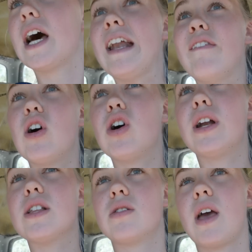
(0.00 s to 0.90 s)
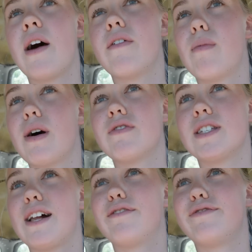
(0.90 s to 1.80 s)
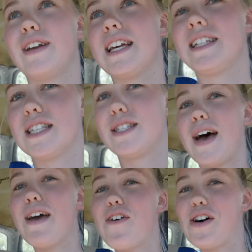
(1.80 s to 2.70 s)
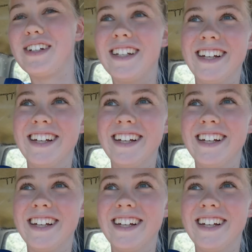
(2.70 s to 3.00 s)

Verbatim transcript: in einer Woche und dann so, ja, wir machen es halt vielleicht in zwei Wochen.